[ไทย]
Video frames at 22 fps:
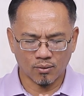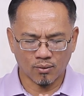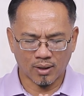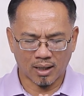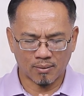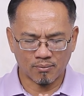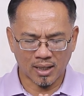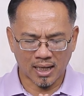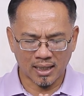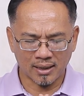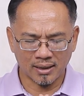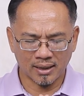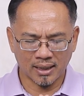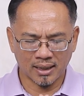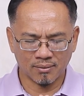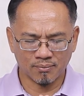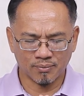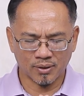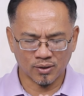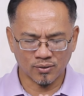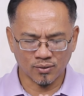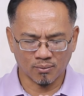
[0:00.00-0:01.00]
ความรักนั้
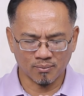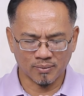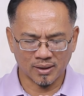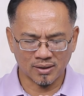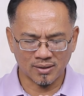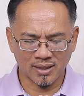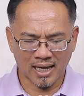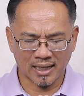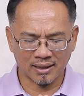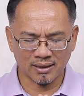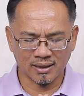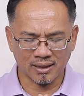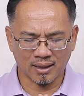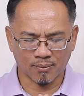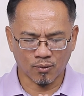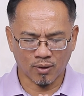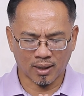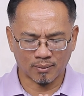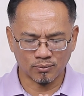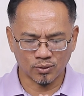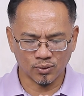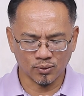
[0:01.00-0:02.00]
นผสมผสานกับ
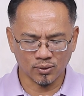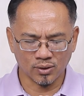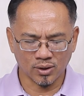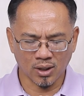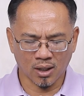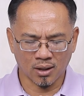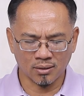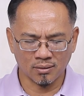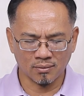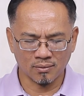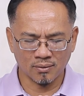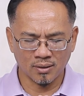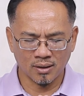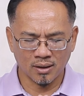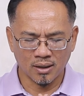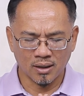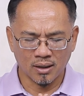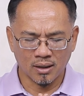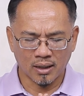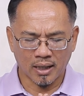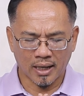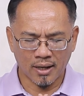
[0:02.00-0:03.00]
ความถูกต้อง
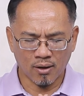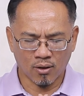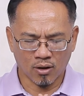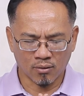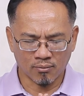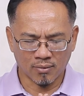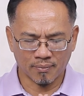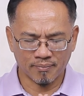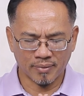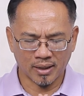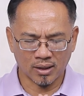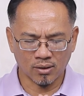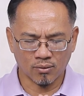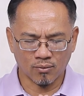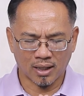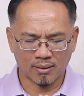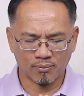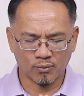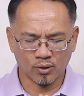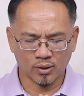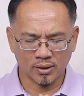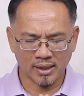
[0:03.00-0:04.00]
ให้ออกมาเป็นค
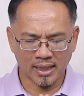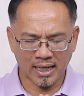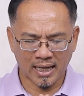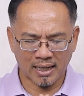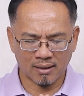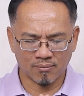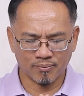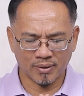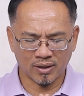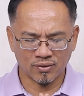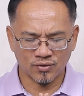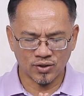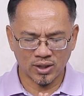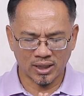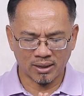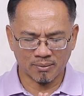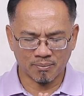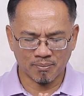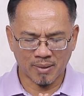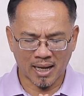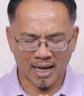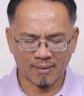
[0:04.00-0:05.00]
วามงดงามเป็นศิ
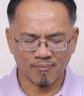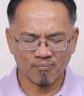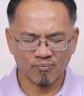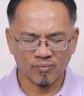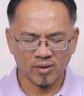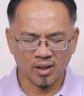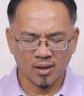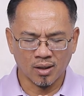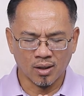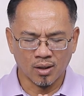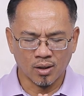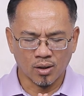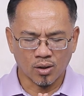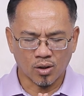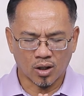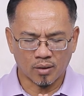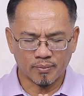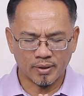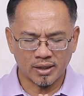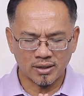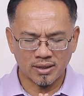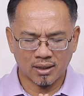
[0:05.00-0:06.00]
ลปะ ข
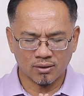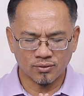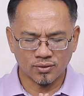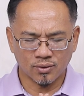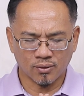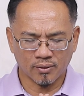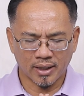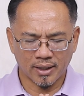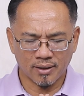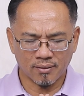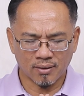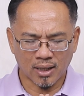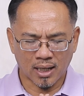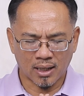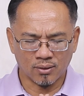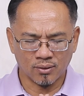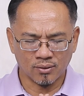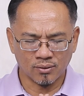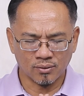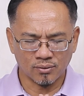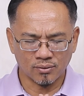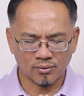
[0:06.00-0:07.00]
อพระเจ้าทรงให้เรา
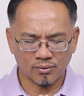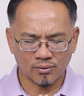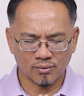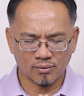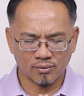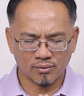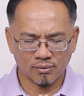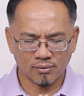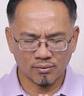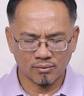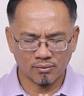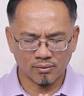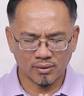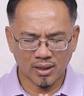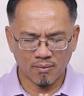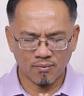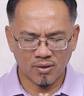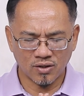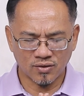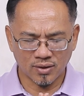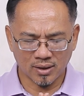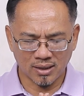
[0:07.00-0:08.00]
ได้
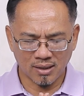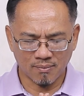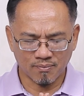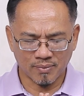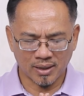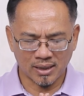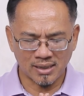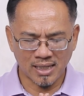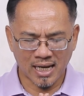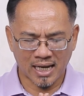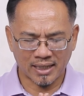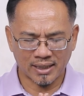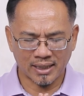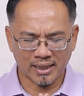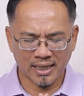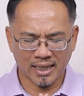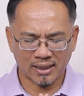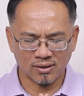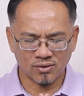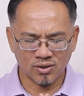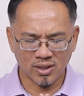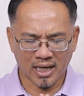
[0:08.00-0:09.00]
มีสติปัญญาใน
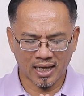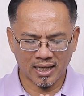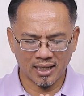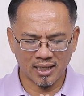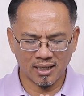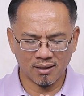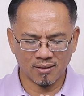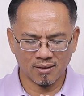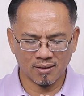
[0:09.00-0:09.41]
การใช้